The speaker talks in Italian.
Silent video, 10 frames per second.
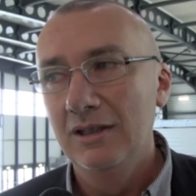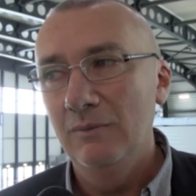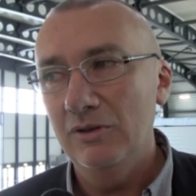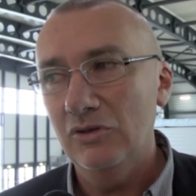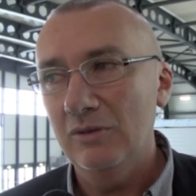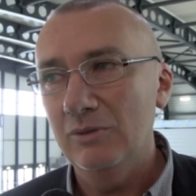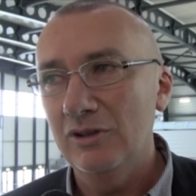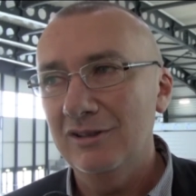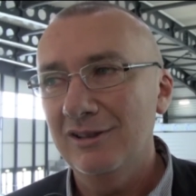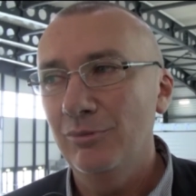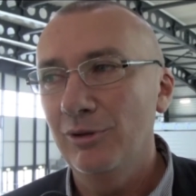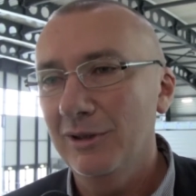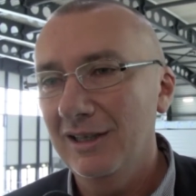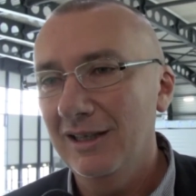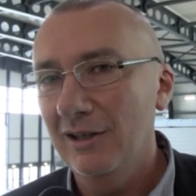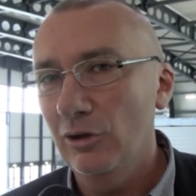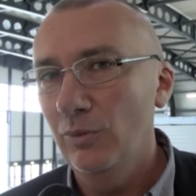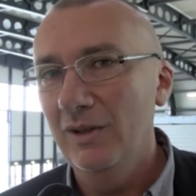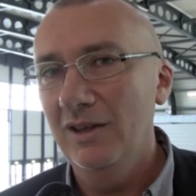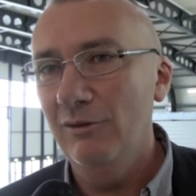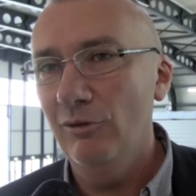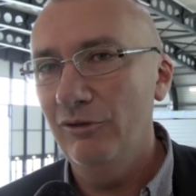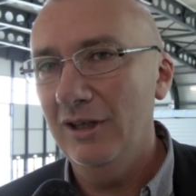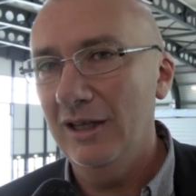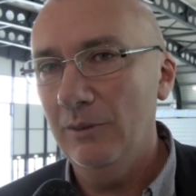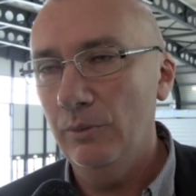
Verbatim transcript: penso che bisogna sempre guardare all'obiettivo finale,